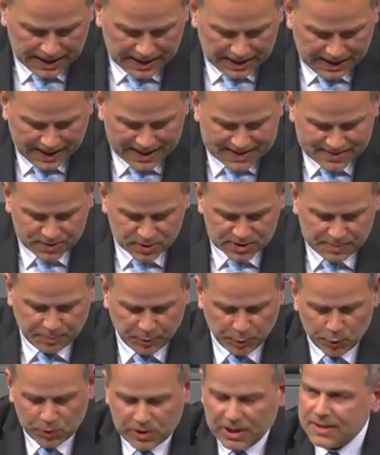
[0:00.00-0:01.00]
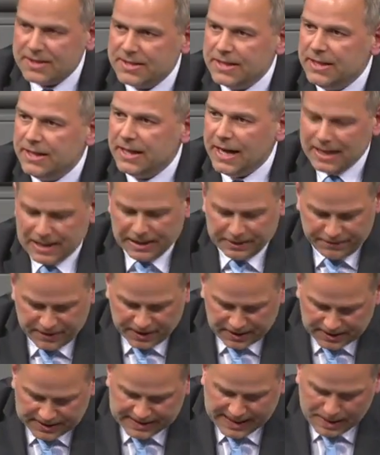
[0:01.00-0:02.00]
Lasst uns Bürokratie endlich
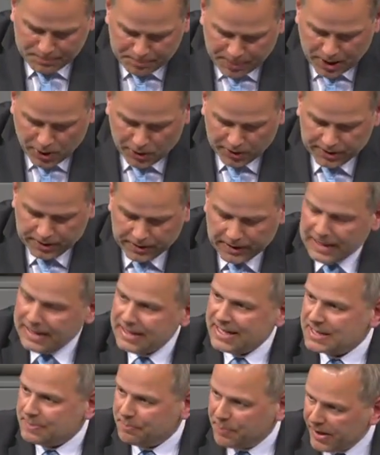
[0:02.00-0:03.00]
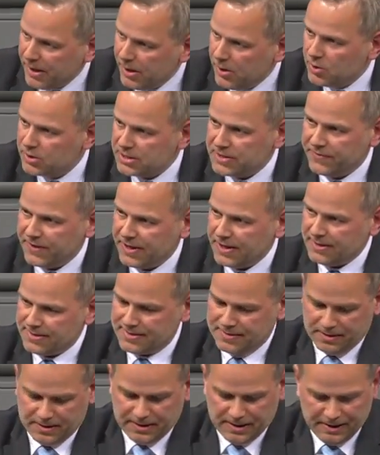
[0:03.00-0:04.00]
wirklich abbauen, das
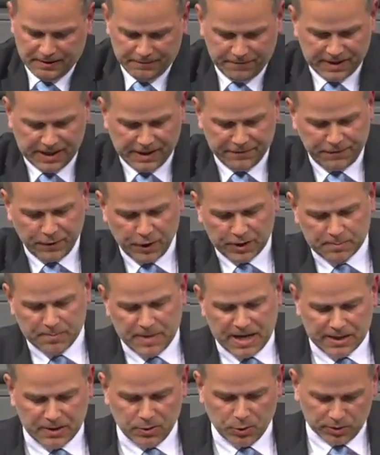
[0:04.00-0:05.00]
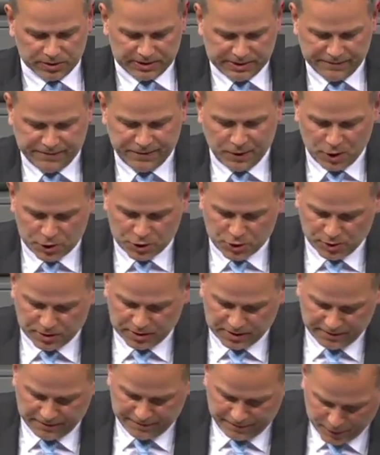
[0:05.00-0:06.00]
Bildungswesen wieder flott machen und die Forschung
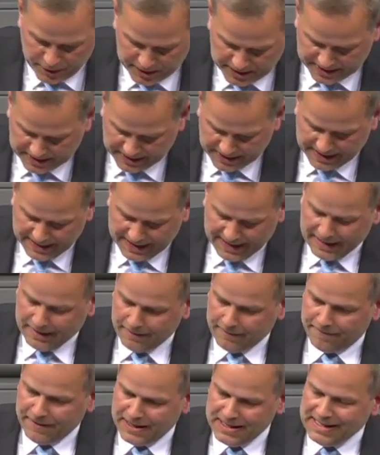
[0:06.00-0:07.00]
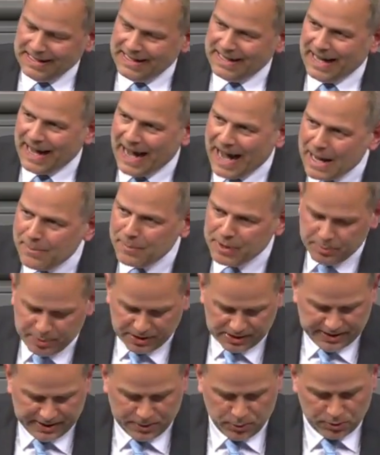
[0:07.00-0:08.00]
fördern. Wenn die
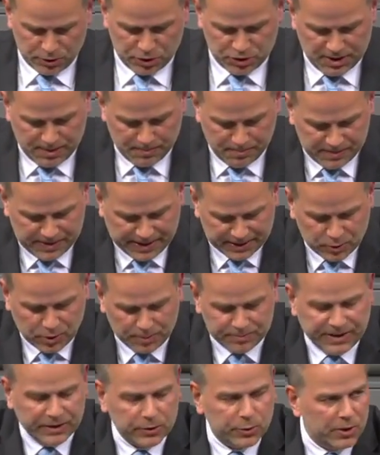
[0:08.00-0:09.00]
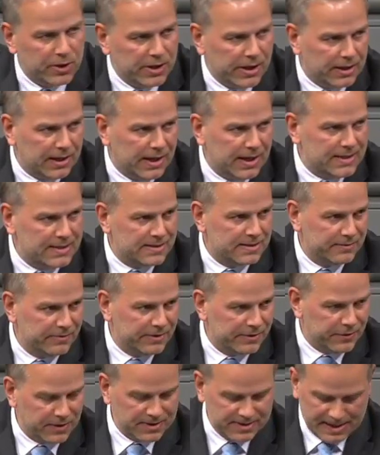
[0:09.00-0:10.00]
Rahmenbedingungen stimmen, dann kommt der Gründergeist
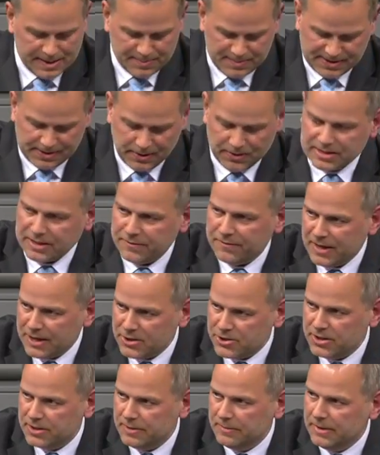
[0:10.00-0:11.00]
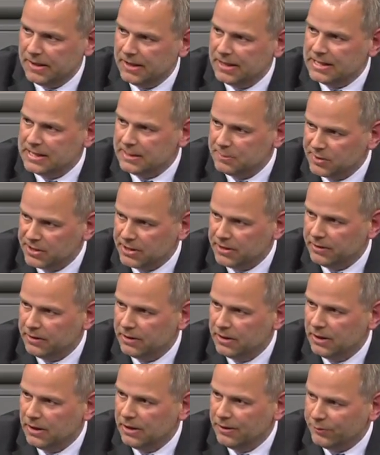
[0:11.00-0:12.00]
wie von selbst aus der Flasche. In diesem Sinne
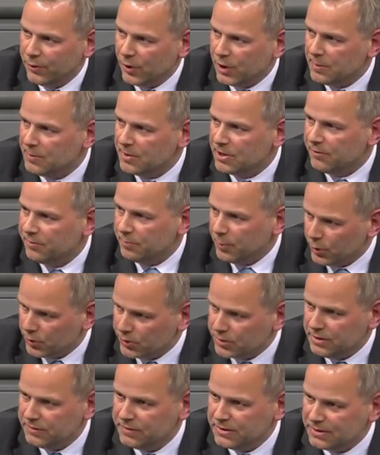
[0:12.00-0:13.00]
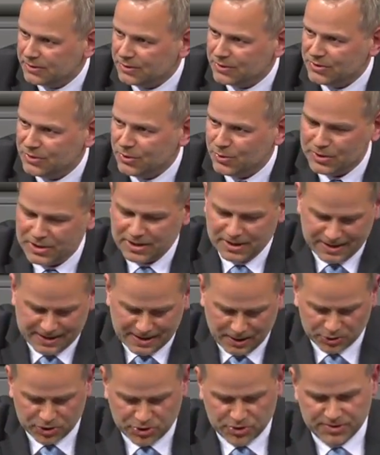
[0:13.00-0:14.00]
freue ich mich auf produktive Diskussionen in den
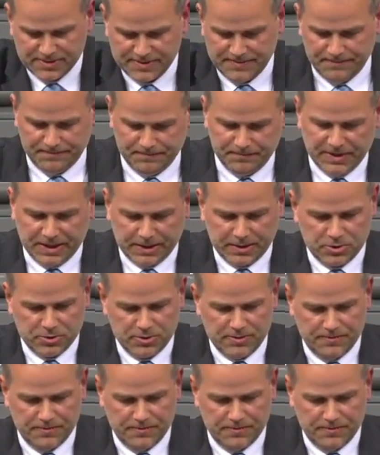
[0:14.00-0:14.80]
Ausschüssen. Dankeschön.